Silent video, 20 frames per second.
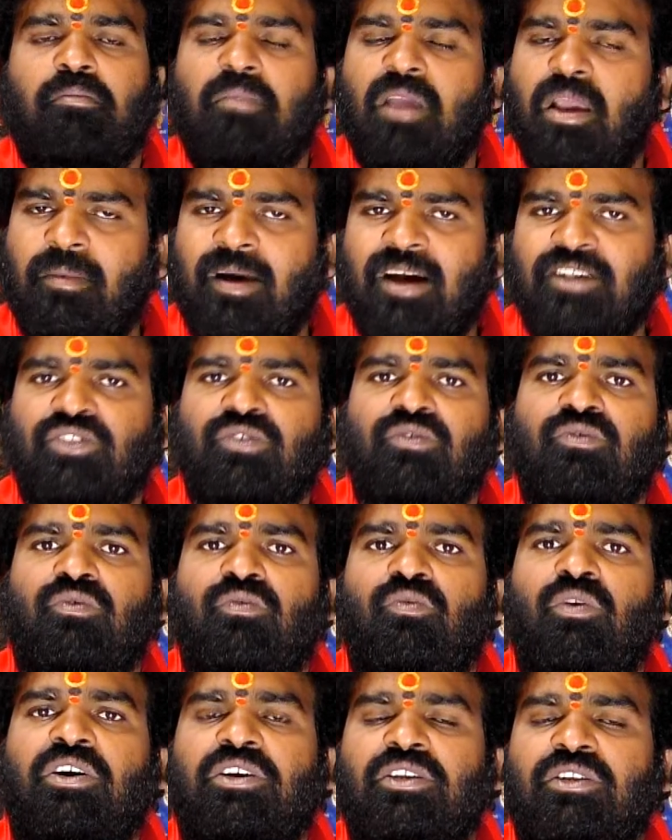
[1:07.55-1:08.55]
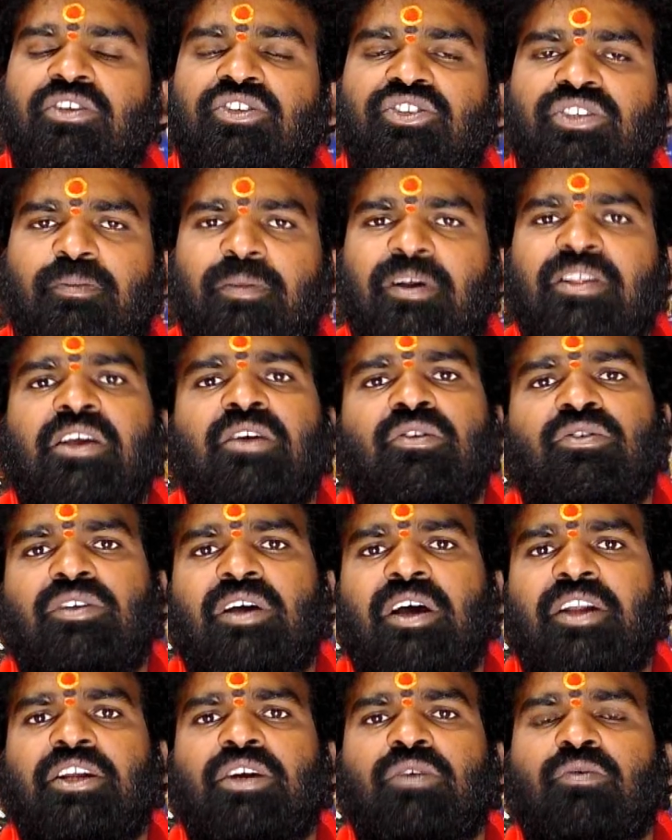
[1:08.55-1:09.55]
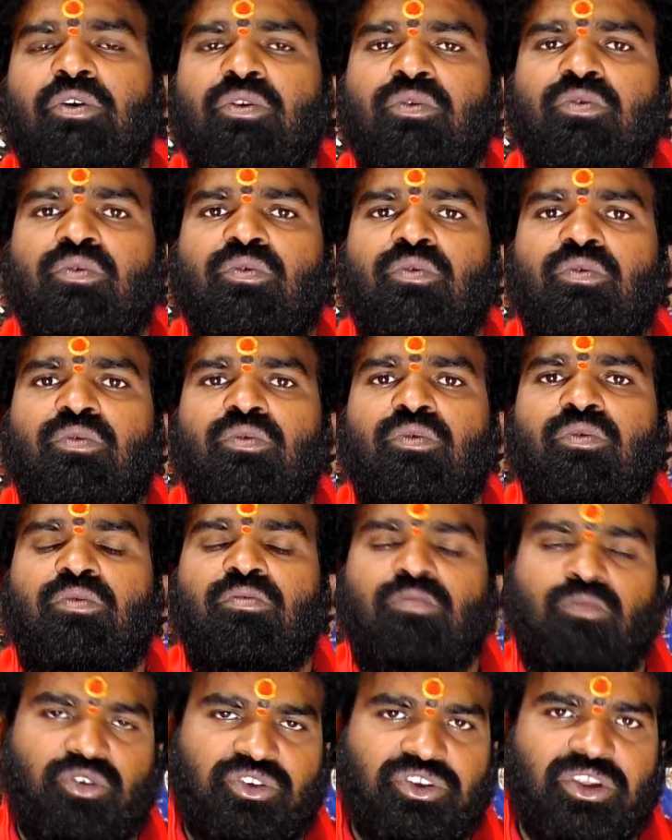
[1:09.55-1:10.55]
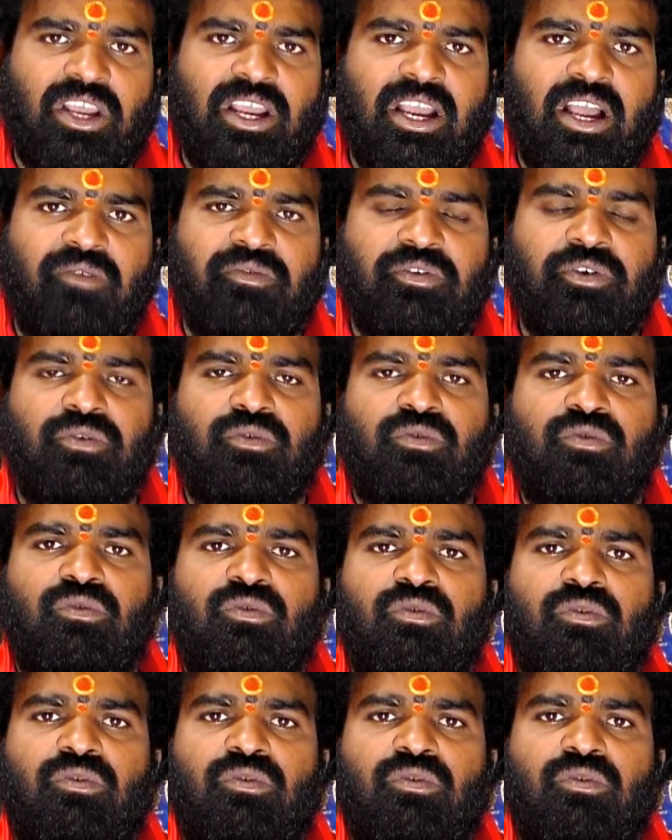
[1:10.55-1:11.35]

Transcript: మే మాసం ఒకటి నుంచి పదిహేను తారీఖు వరకు ముఖ్యంగా వీరు